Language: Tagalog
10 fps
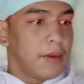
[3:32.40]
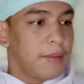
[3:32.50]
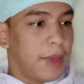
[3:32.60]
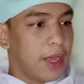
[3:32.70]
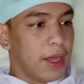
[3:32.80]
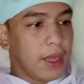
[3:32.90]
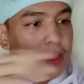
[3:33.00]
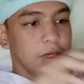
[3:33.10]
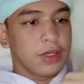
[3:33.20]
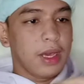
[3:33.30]
Parang
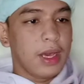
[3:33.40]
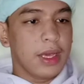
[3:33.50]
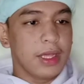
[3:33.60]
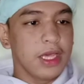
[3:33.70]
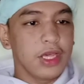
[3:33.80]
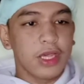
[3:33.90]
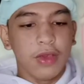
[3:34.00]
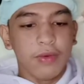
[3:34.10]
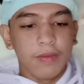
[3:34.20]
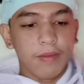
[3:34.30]
ano siya, hindi
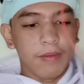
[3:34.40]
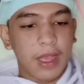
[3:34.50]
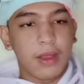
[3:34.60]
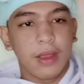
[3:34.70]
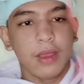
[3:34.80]
siya yung mic,